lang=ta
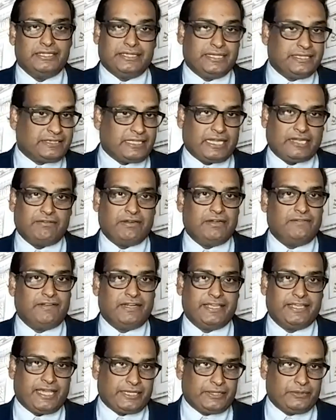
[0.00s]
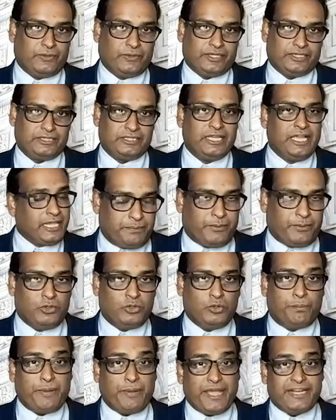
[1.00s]
இந்த தகவல் வெளியாகியுள்ளது
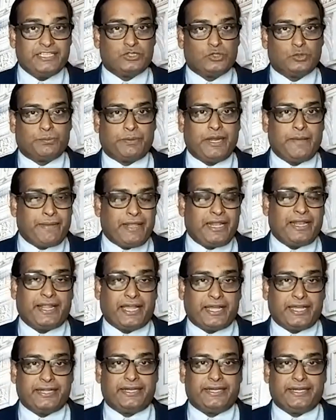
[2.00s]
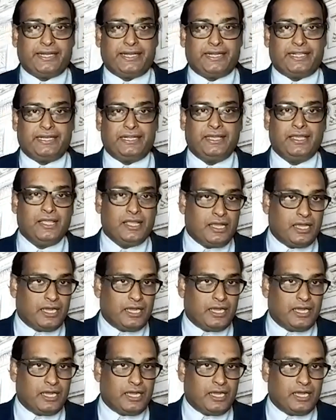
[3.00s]
இப்பொழுது பாரிஸ் உட்பட பல நகரங்களில்